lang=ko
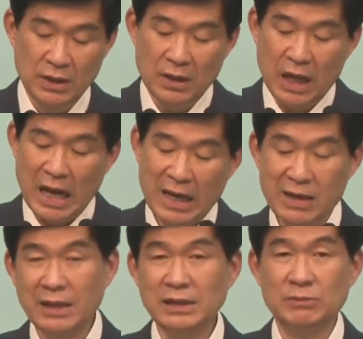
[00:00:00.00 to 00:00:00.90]

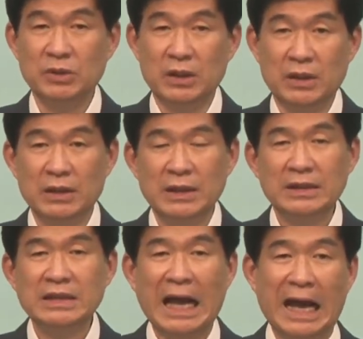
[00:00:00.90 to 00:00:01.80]
하나님을
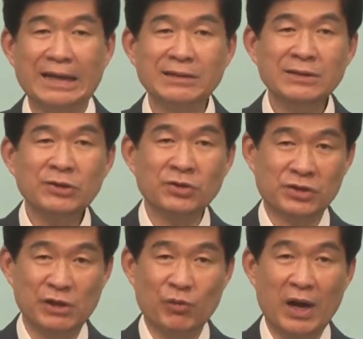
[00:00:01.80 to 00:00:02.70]
다른
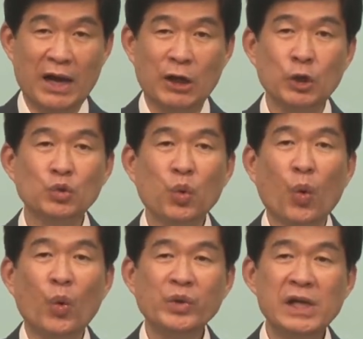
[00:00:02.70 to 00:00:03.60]
것들과
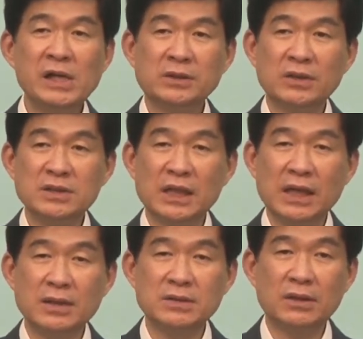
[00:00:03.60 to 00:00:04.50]
동일
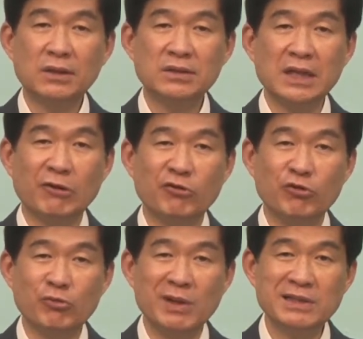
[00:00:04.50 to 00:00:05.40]
선상에서
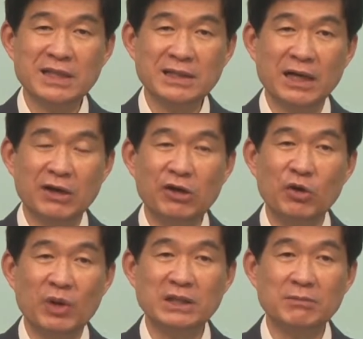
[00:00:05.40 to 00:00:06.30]
자꾸만
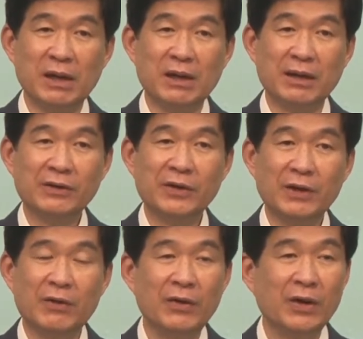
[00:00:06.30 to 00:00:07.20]
생각하려고 하지 말라는 거예요.
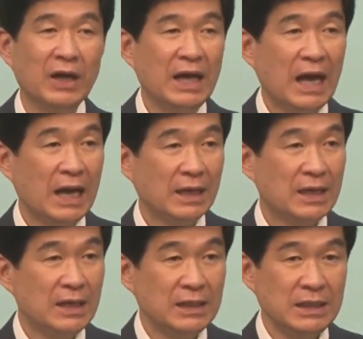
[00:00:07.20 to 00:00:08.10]

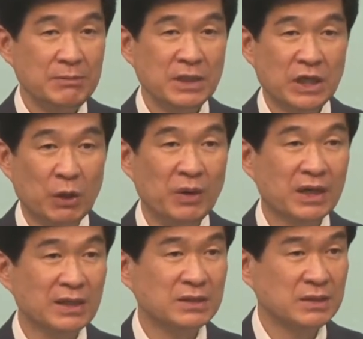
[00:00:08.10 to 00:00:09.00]
하나님이
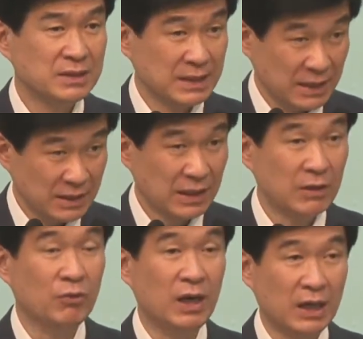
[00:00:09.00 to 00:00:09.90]
계획하시는
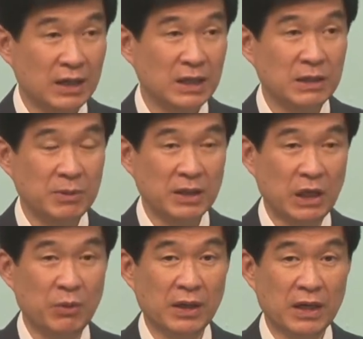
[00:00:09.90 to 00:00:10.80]
생각과 하나님이
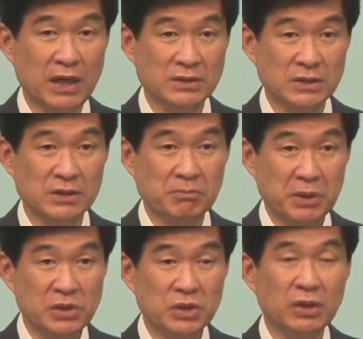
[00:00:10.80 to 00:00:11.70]
계획하셔서
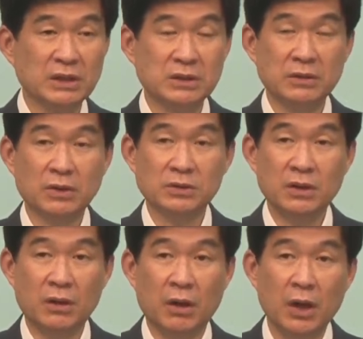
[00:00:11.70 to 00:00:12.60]
펼쳐가시는 것을